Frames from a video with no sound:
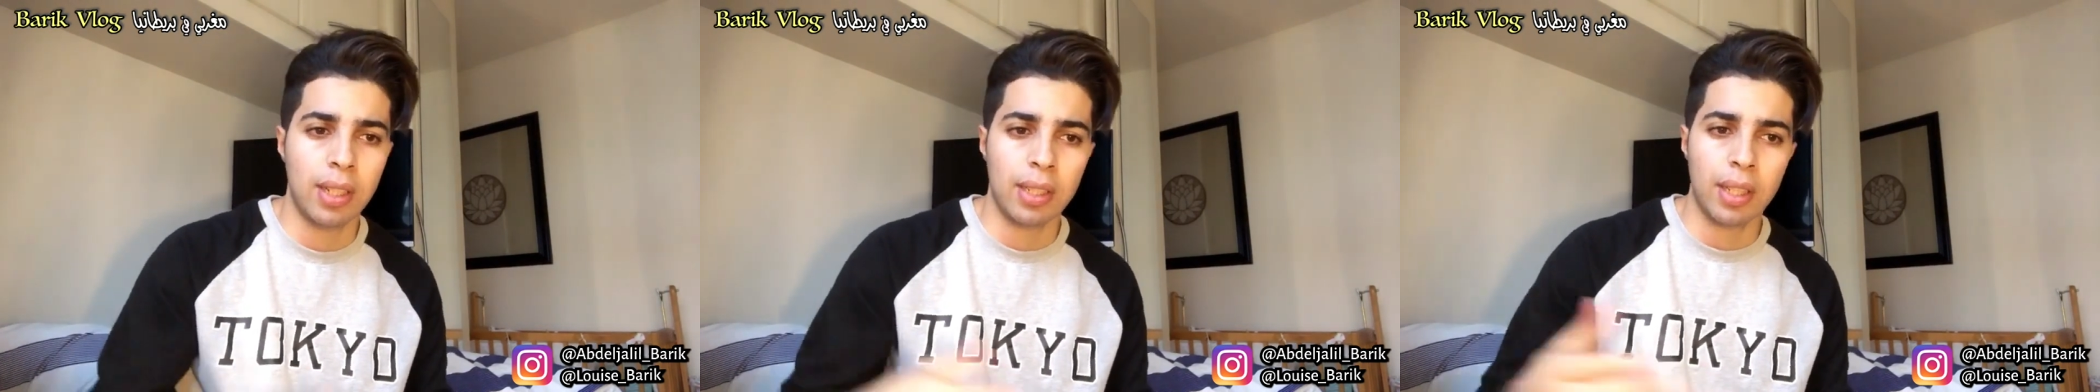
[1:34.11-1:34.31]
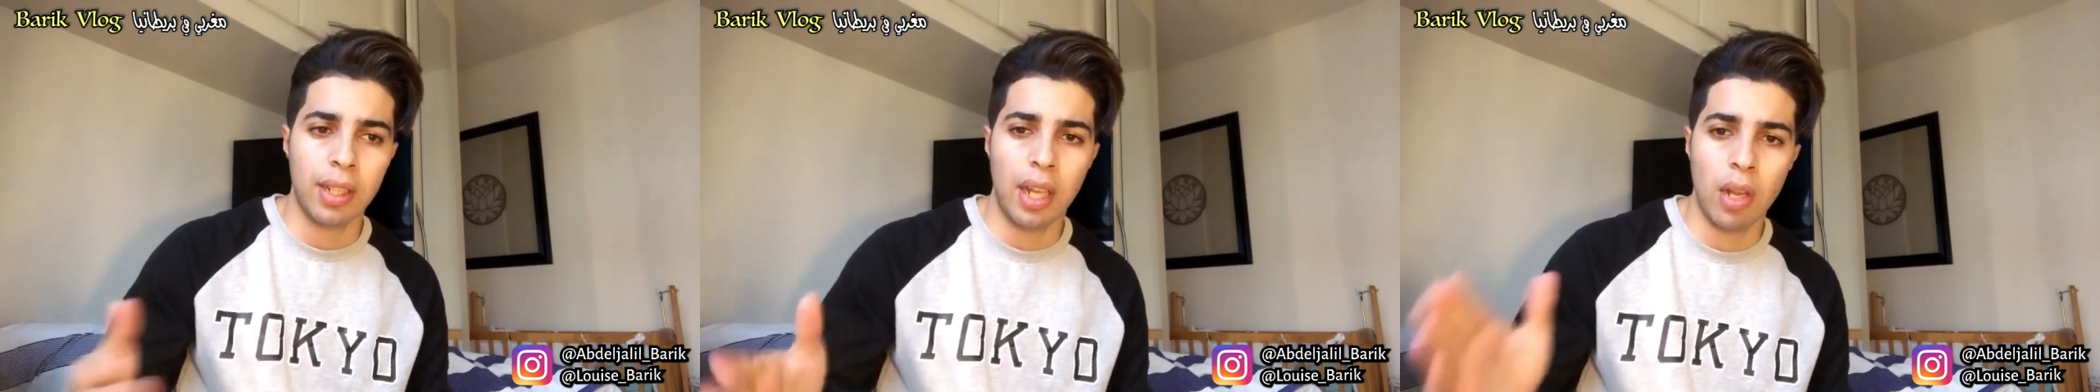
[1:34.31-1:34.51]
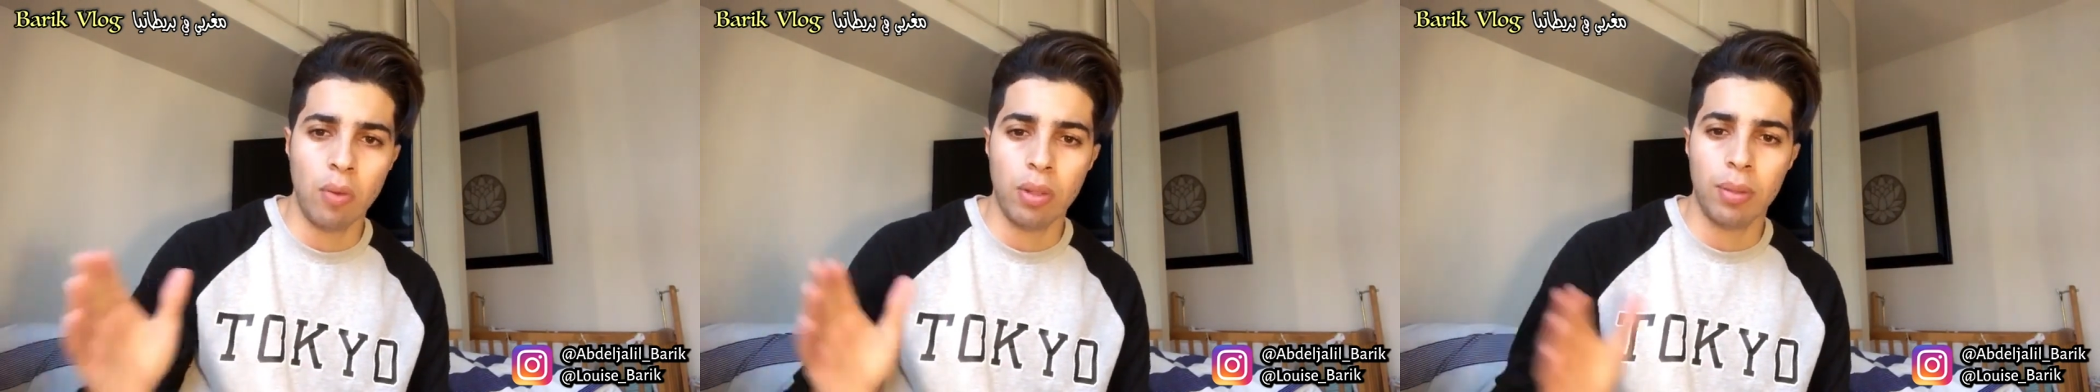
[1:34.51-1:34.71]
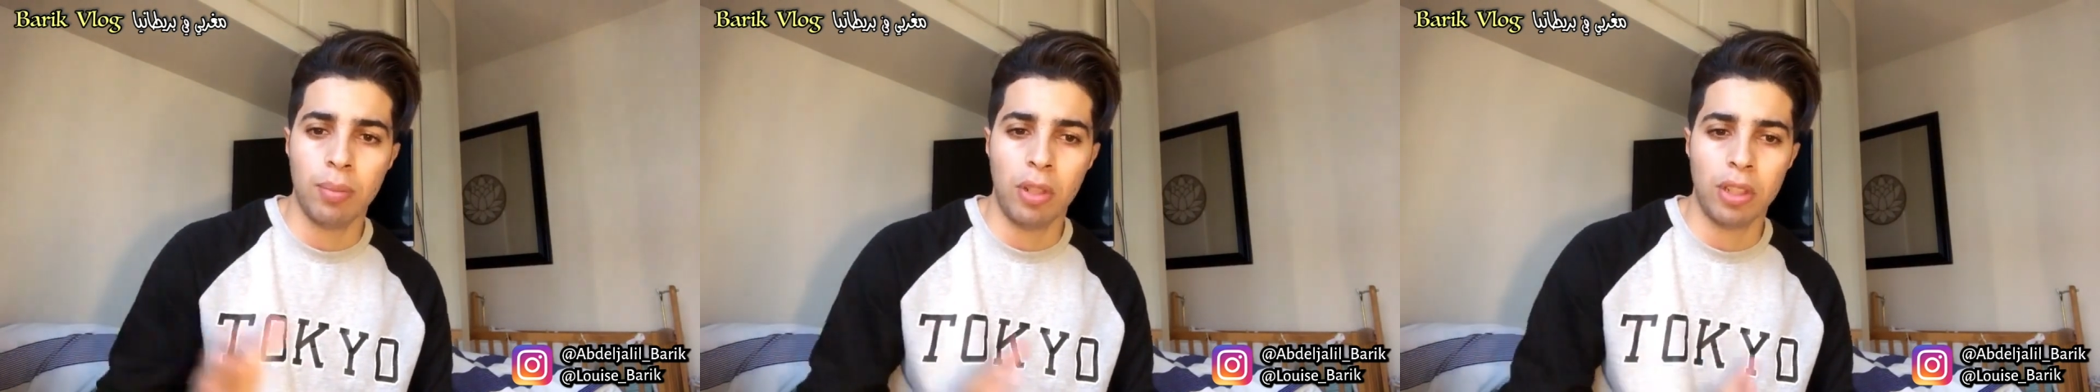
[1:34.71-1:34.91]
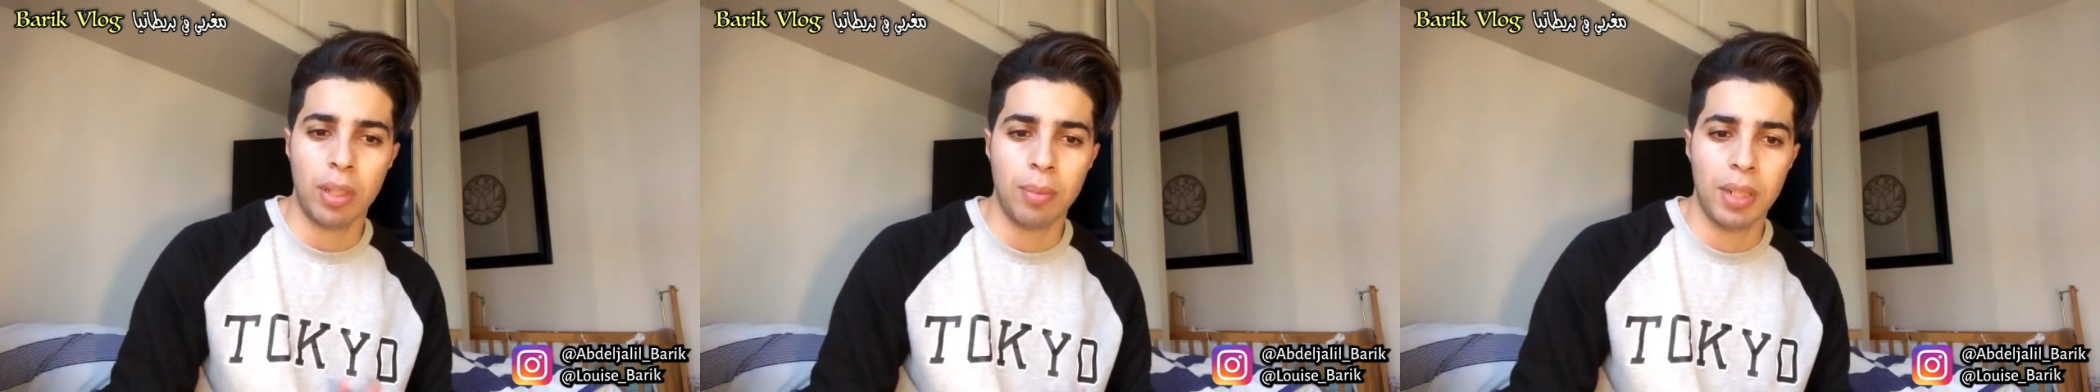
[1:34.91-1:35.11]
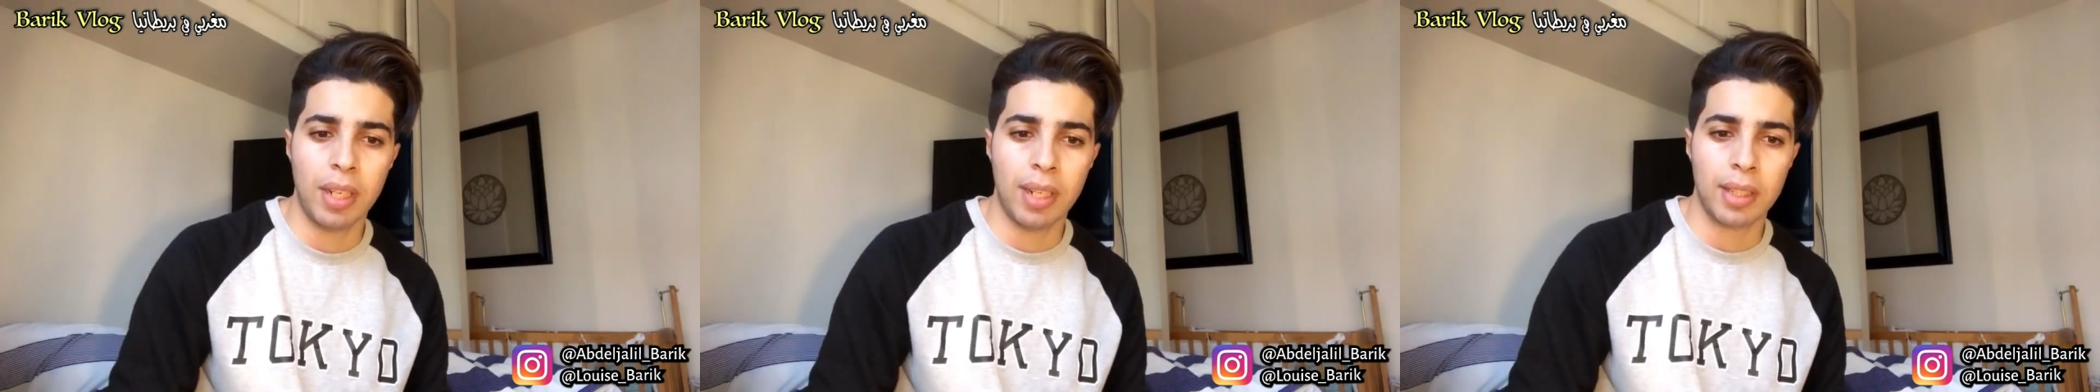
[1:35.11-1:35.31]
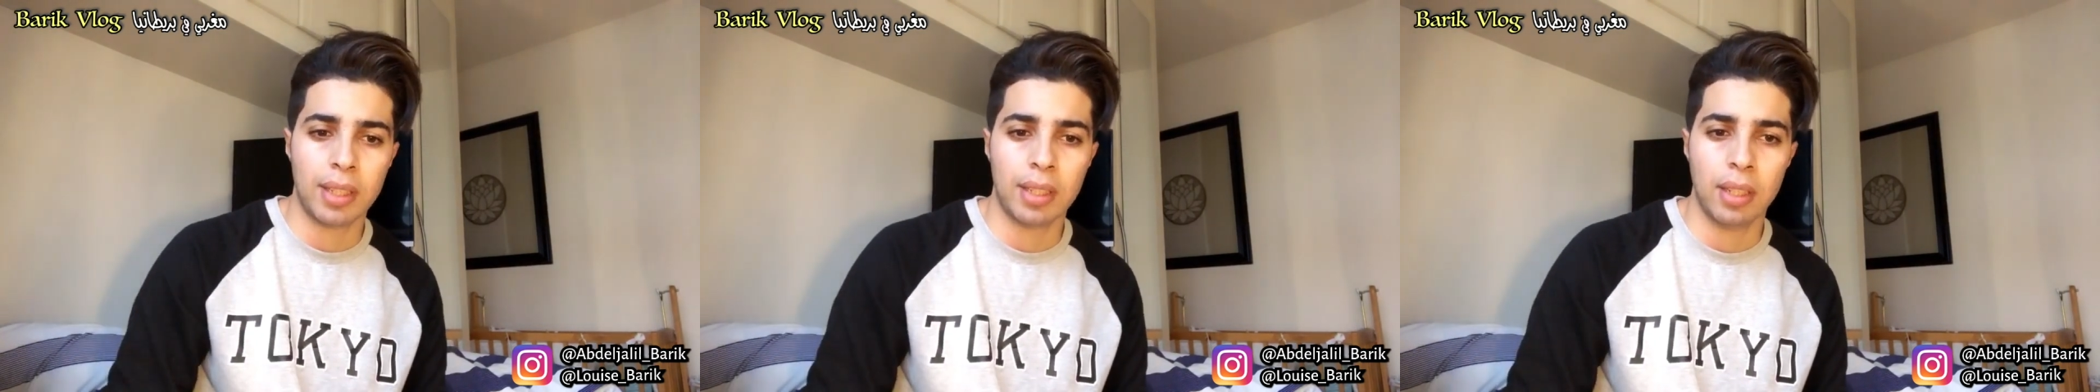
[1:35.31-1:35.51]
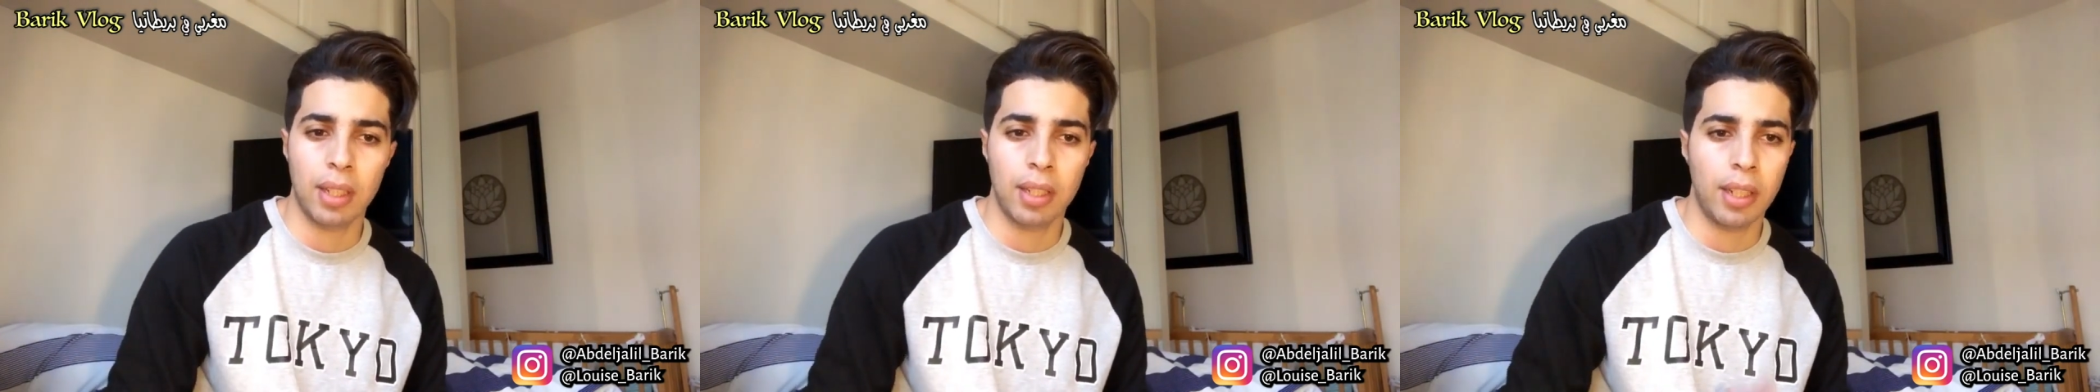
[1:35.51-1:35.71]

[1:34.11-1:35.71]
كنت كنعاون معظم الناس آه،